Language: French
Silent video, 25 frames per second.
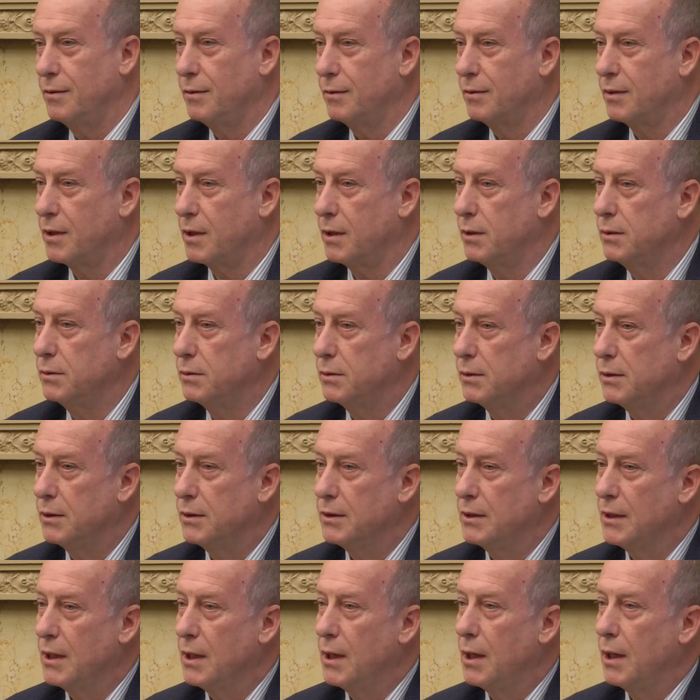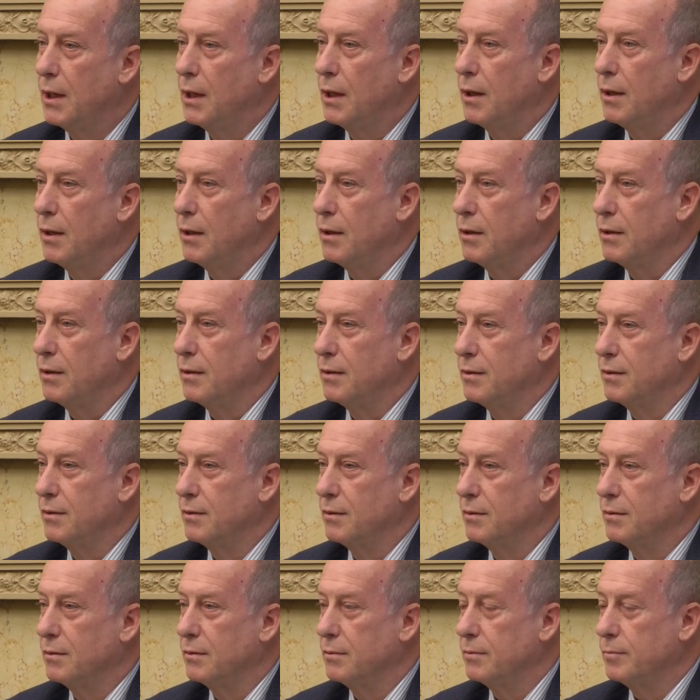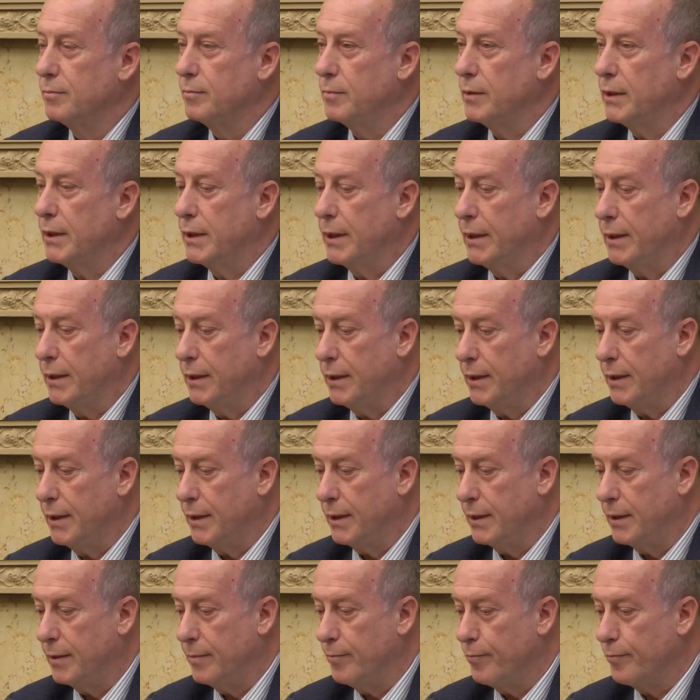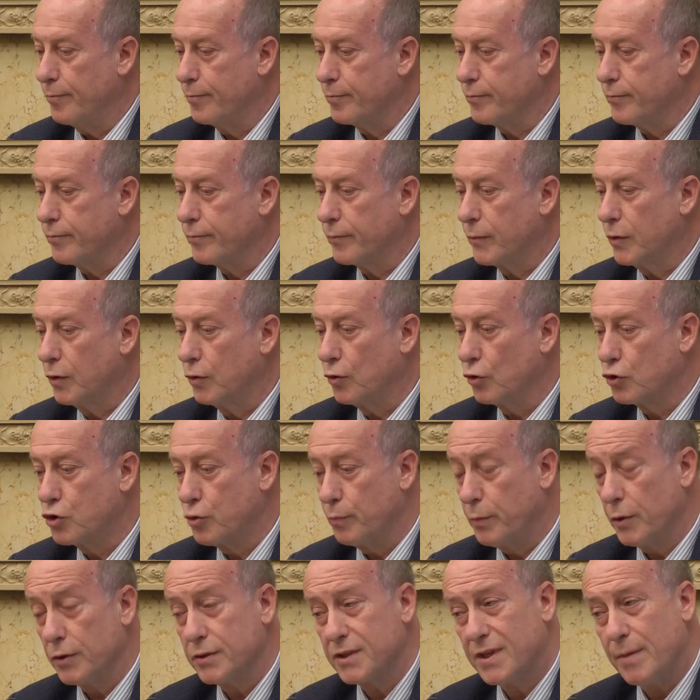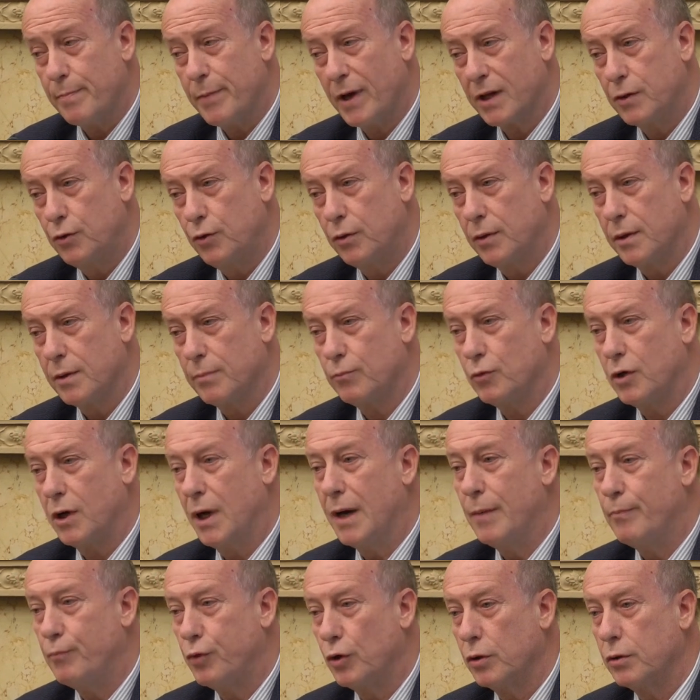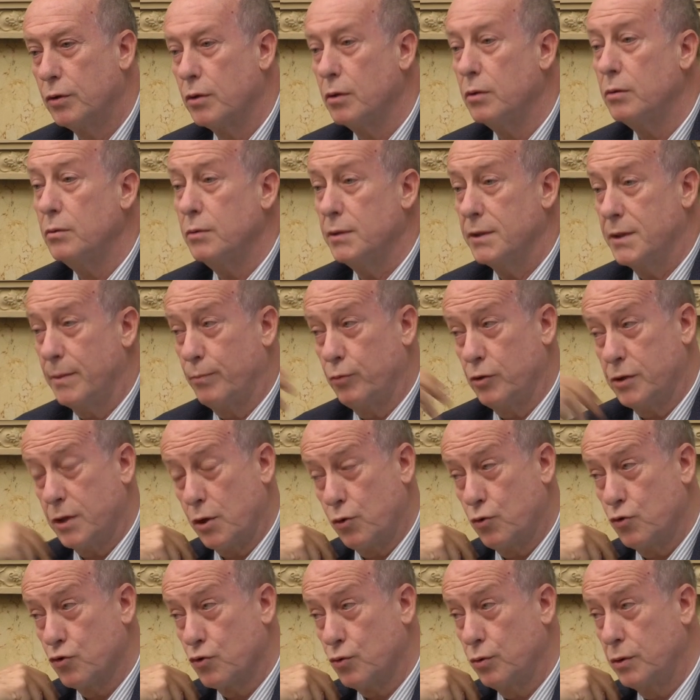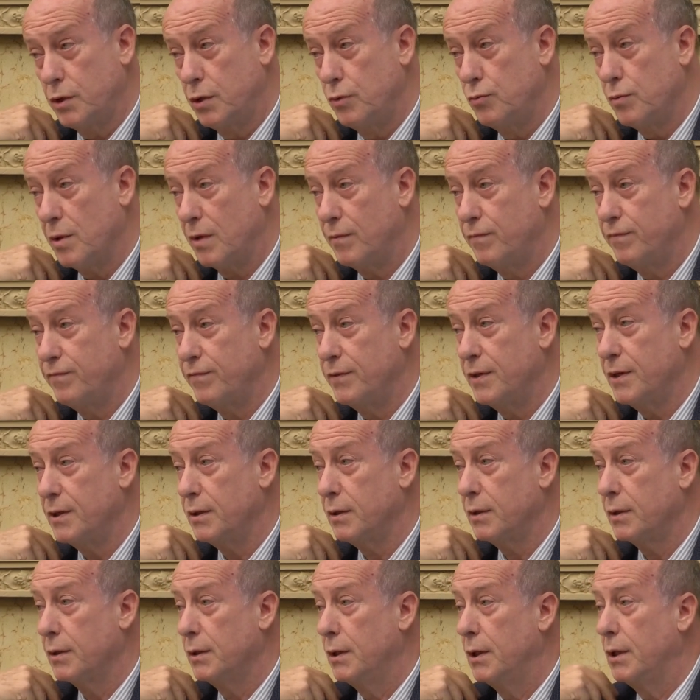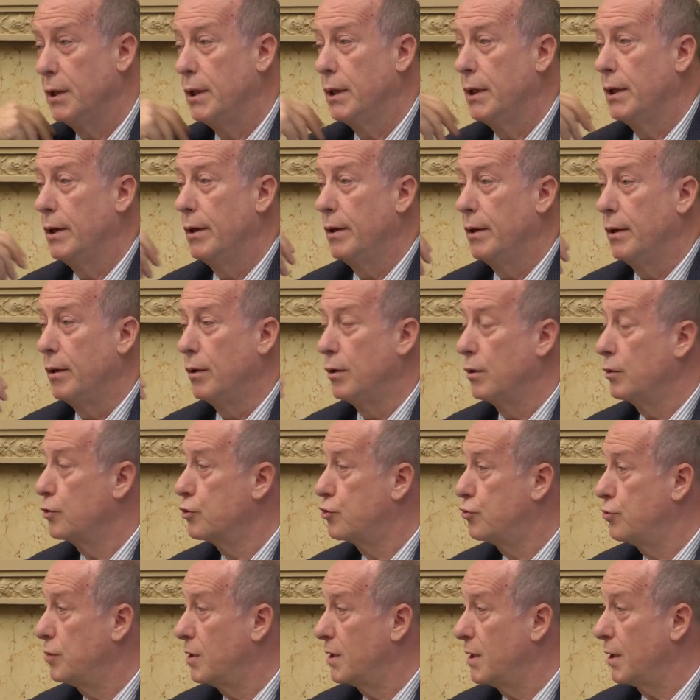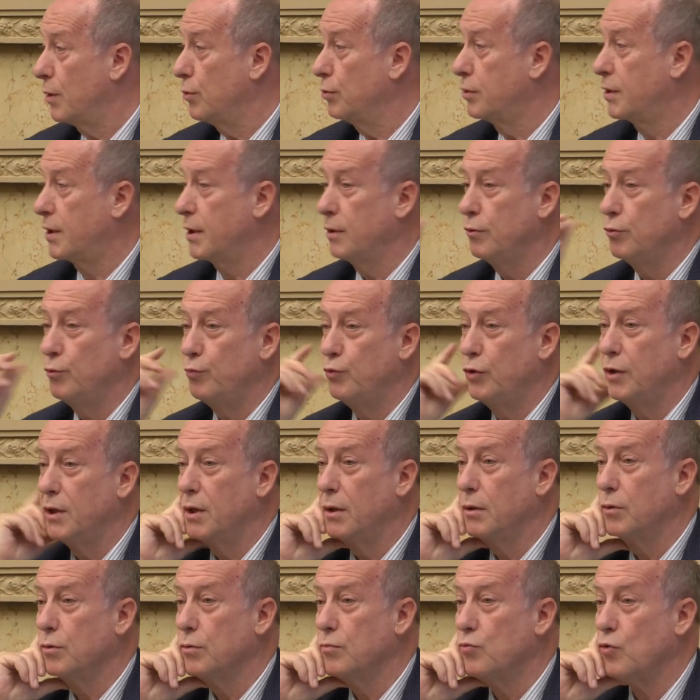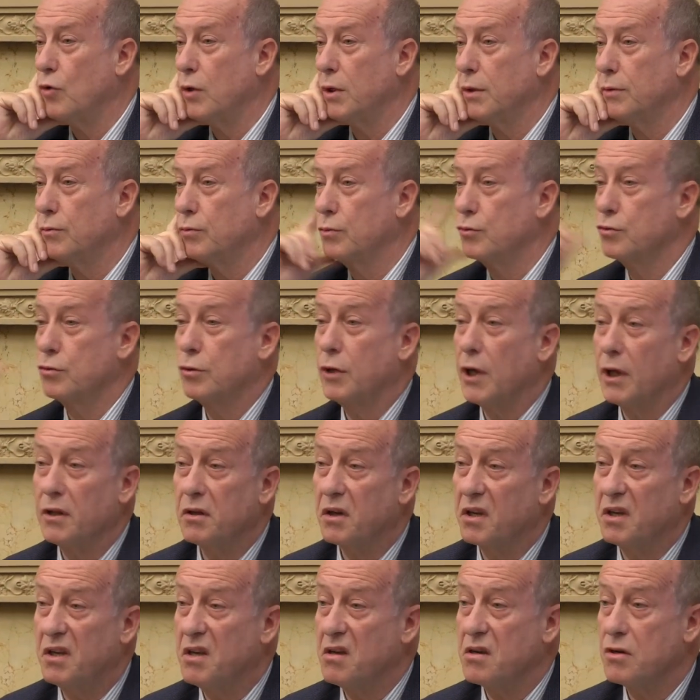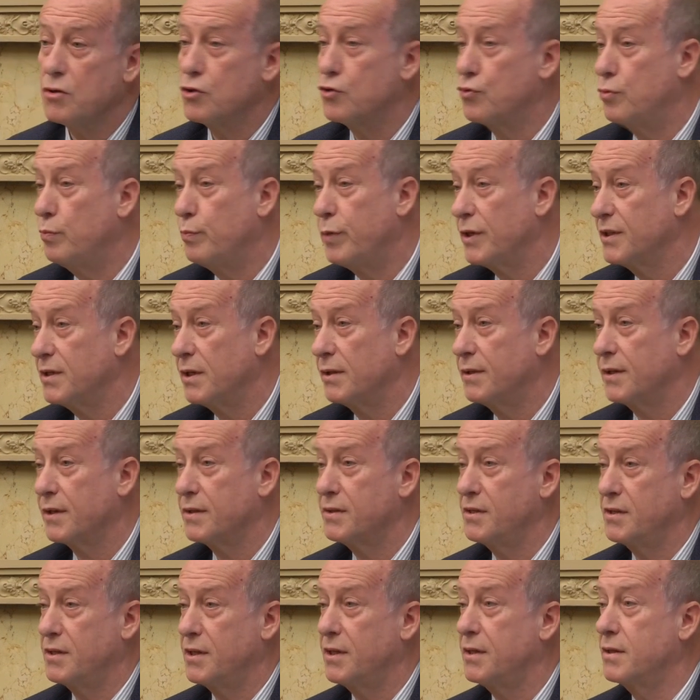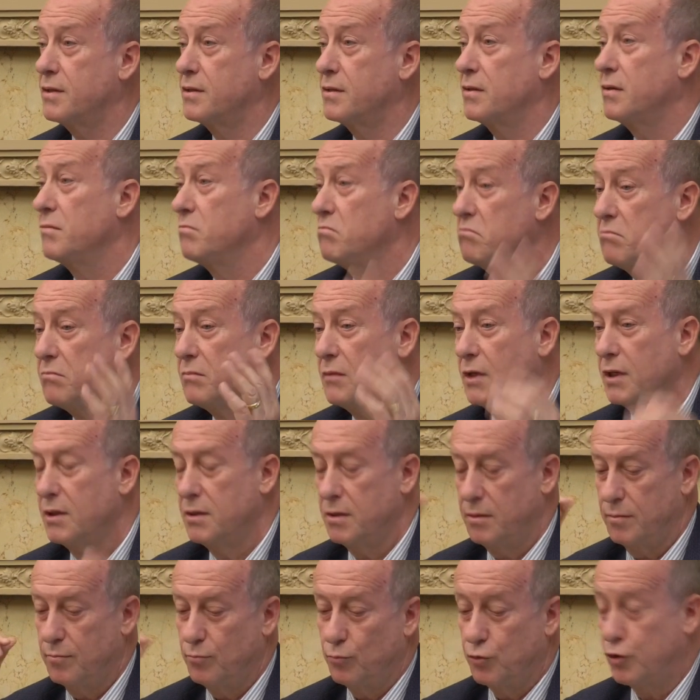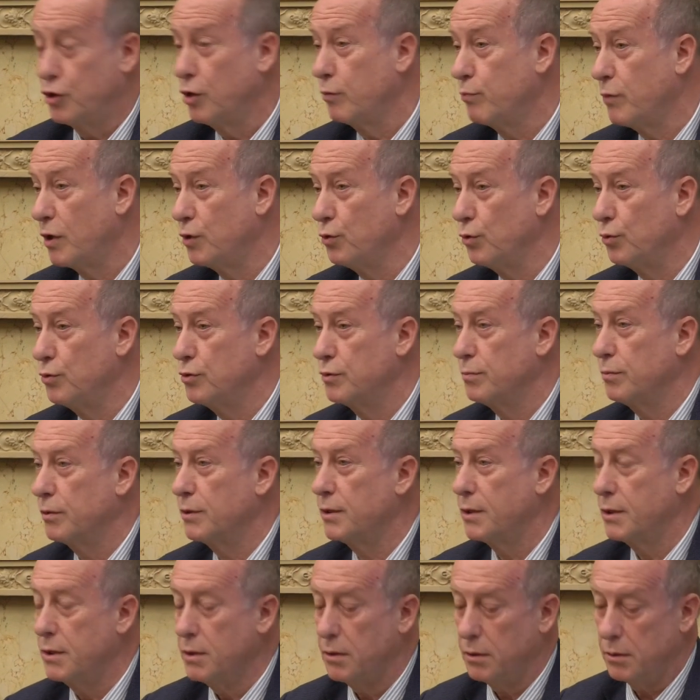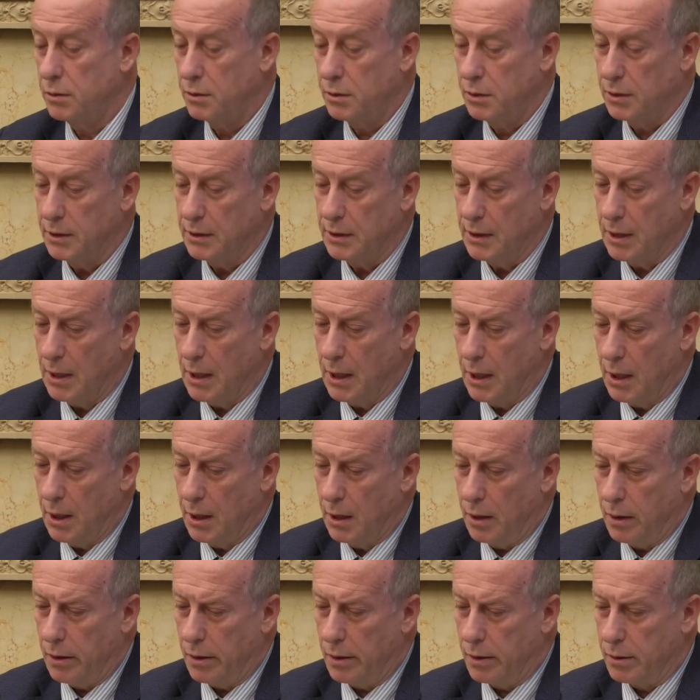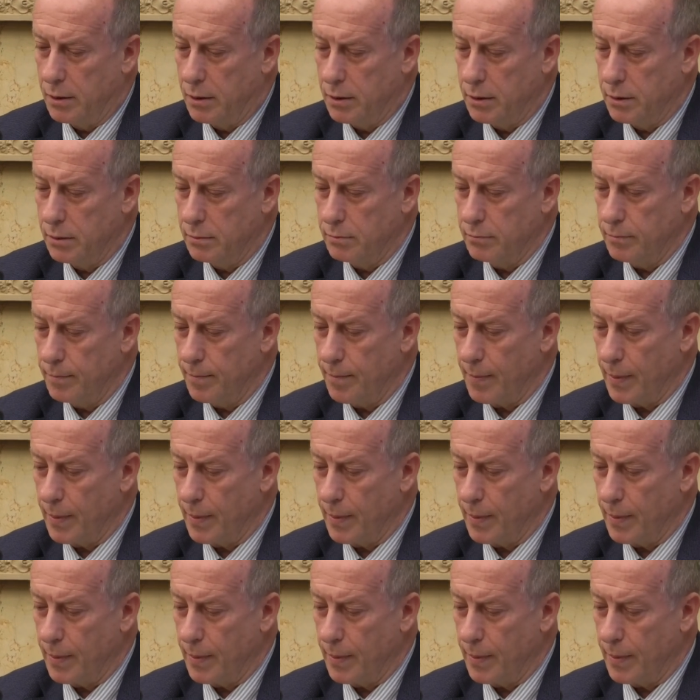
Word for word: dans le train. Euh, donc je pense que c'est particulièrement important, et c'est pour ça que je continue à le faire. Euh, je suis à la retraite depuis quelques mois, donc je gagne rien, je ne suis pas intersexe, peut-être malheureusement d'ailleurs. Euh,